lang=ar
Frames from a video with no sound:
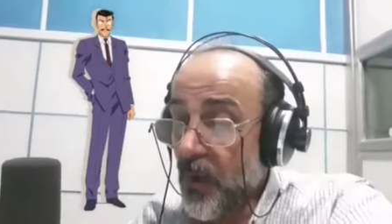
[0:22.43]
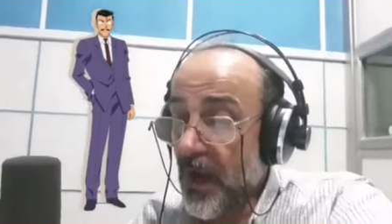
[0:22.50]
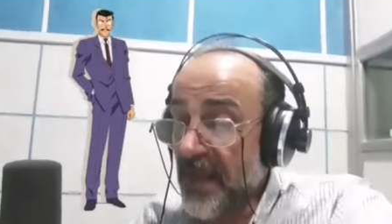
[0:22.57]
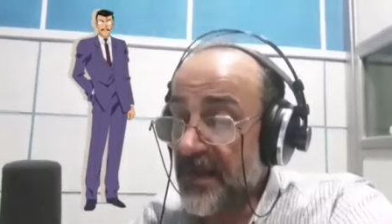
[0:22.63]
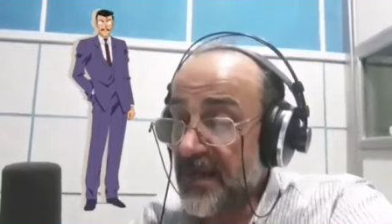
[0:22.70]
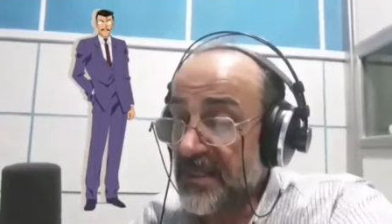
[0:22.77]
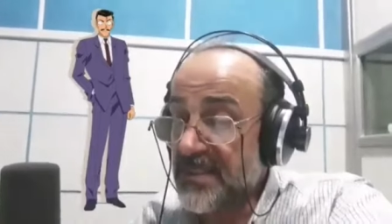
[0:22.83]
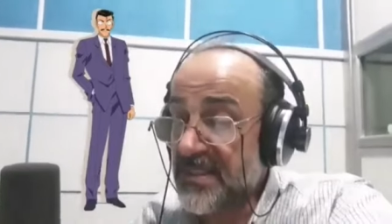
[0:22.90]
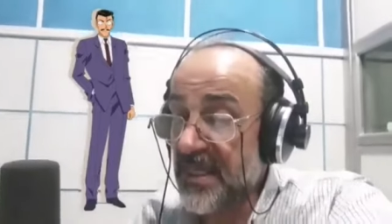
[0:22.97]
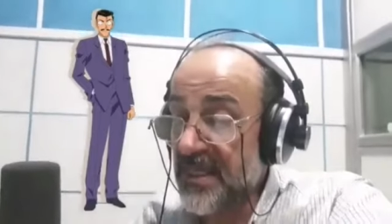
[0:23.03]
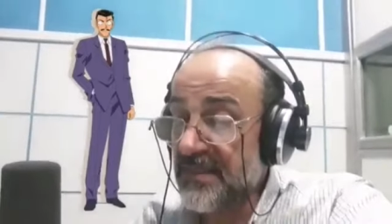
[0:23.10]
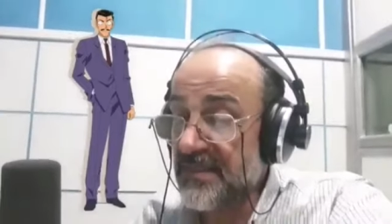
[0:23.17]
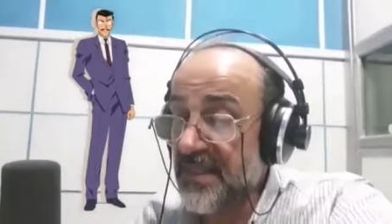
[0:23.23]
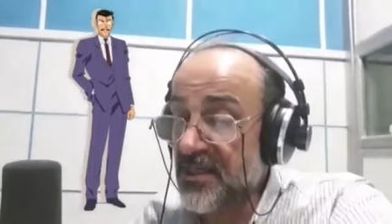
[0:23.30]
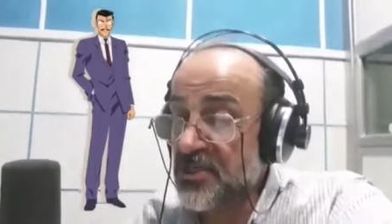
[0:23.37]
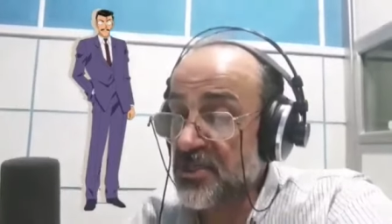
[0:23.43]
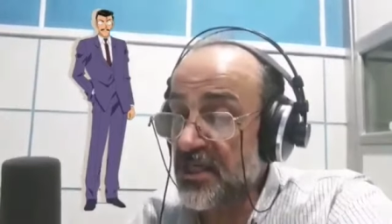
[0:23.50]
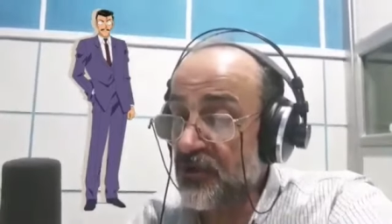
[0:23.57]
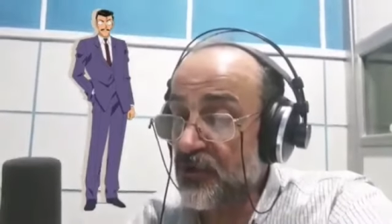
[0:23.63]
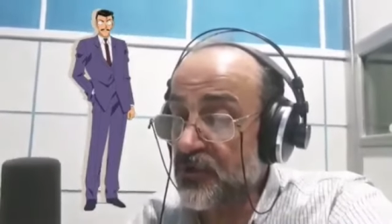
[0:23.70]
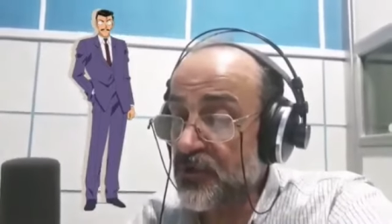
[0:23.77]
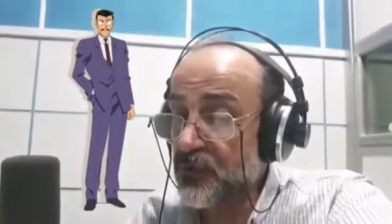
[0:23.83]
وأن السيد
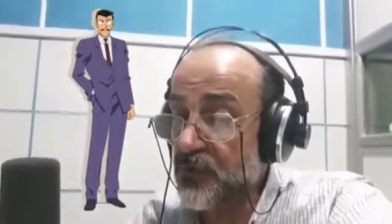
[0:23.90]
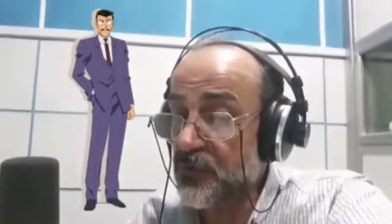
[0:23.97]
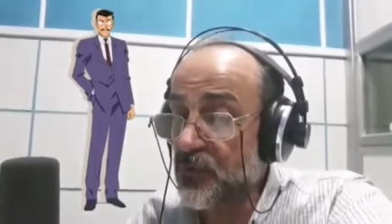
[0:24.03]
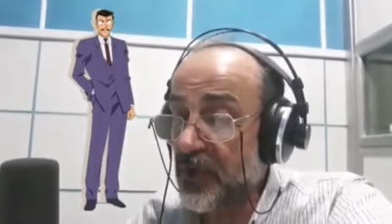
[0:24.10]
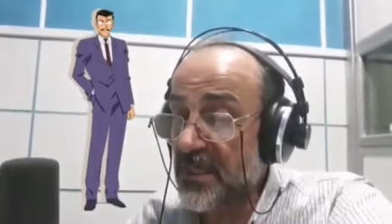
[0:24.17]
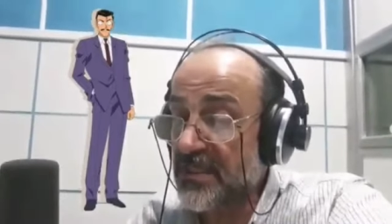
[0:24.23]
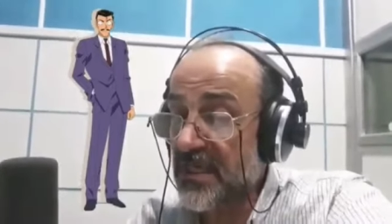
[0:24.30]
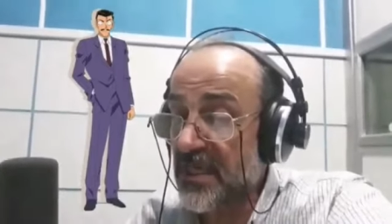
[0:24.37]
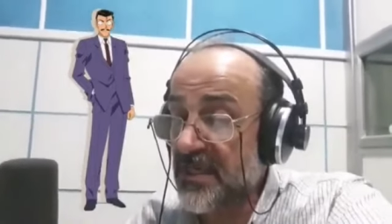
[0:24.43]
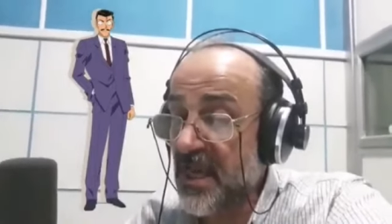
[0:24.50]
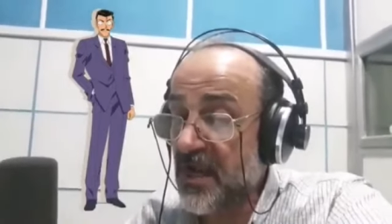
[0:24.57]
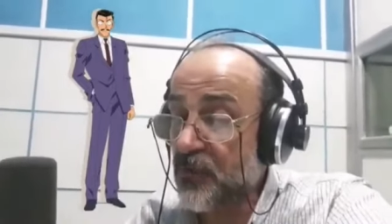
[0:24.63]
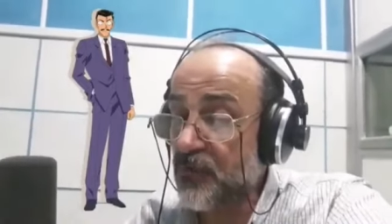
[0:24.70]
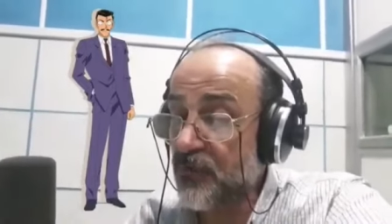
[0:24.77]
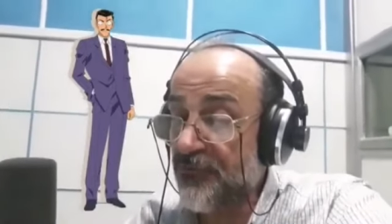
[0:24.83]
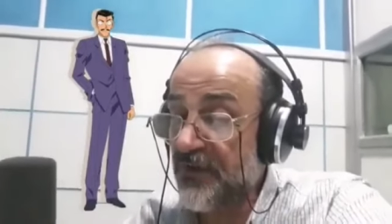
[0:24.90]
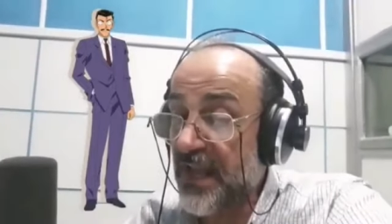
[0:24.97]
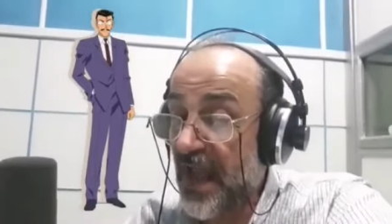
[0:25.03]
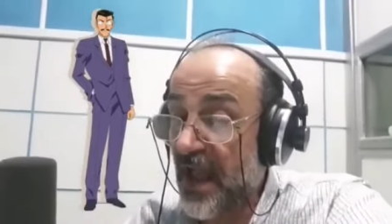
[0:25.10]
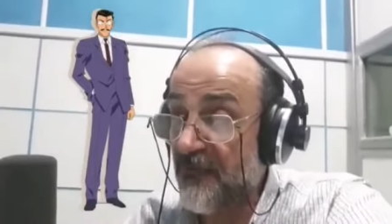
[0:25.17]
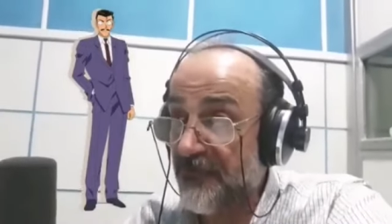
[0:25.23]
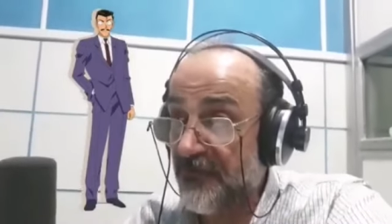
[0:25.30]
شيرو سوزوكي سيكون
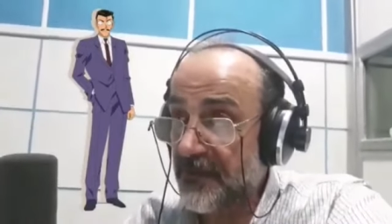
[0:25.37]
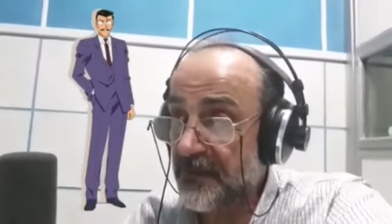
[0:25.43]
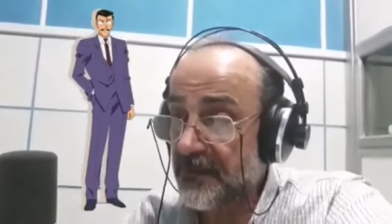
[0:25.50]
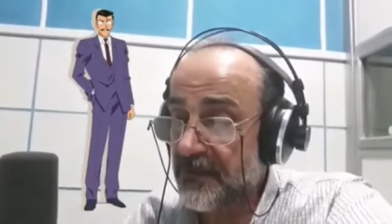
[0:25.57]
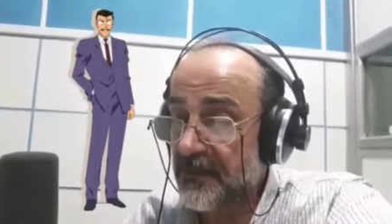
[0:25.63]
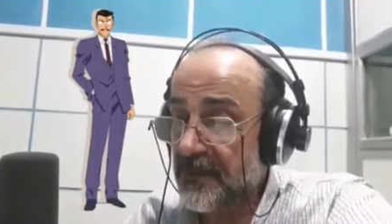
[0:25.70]
في الحفل